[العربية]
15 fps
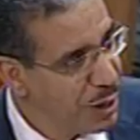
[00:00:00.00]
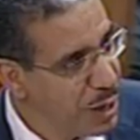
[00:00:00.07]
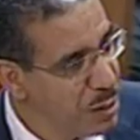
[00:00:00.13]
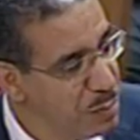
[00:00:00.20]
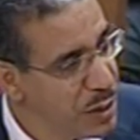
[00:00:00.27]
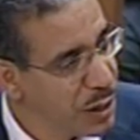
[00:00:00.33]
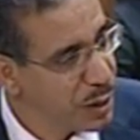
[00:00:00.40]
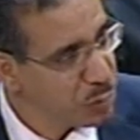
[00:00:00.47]

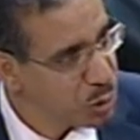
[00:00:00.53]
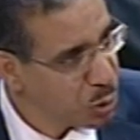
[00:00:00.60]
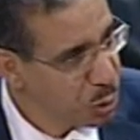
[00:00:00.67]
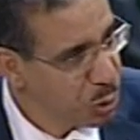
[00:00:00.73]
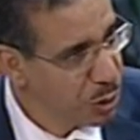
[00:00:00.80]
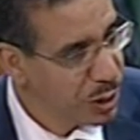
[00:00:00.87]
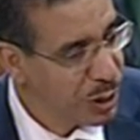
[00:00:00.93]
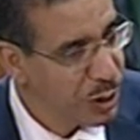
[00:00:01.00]
اهميه
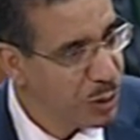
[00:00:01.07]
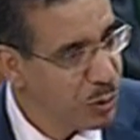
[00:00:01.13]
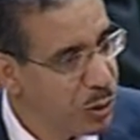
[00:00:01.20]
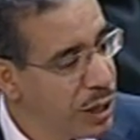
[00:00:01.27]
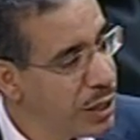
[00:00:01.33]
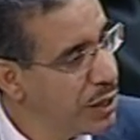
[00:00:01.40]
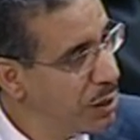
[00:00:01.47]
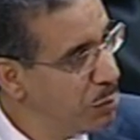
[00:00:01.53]
المشروع
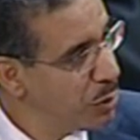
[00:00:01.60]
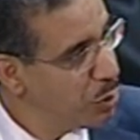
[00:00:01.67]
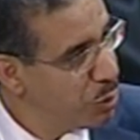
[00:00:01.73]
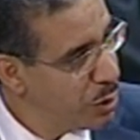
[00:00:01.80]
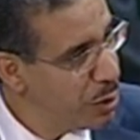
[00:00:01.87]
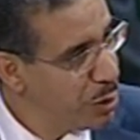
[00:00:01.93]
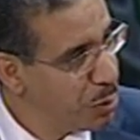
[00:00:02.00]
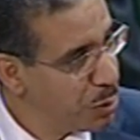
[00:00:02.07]
ولكن
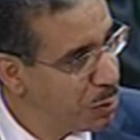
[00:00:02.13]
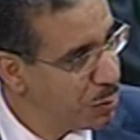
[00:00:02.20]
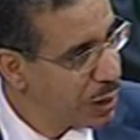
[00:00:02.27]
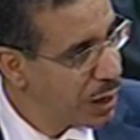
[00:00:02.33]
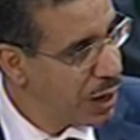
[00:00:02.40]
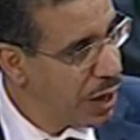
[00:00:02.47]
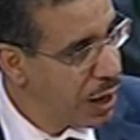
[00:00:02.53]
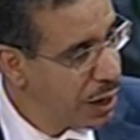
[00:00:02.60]
قلت لكم
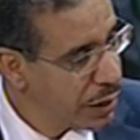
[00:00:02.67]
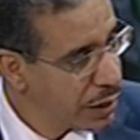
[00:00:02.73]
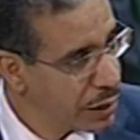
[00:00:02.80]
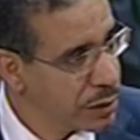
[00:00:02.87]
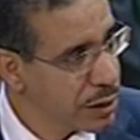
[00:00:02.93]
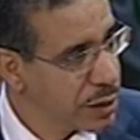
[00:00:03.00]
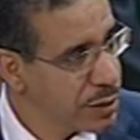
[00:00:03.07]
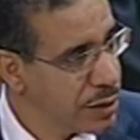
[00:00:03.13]
راه اخر
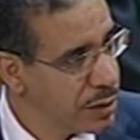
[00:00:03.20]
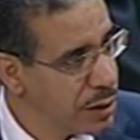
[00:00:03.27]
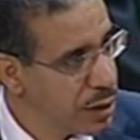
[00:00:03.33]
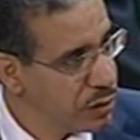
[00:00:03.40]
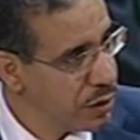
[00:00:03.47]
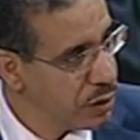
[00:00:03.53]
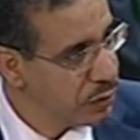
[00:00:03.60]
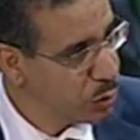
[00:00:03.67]
دراسه
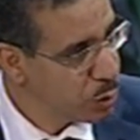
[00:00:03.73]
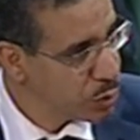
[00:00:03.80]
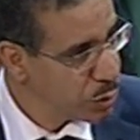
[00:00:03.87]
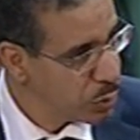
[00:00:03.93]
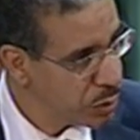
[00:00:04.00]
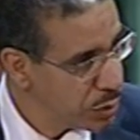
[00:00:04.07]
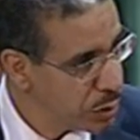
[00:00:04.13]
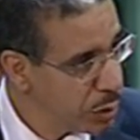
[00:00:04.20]
دارت في 2009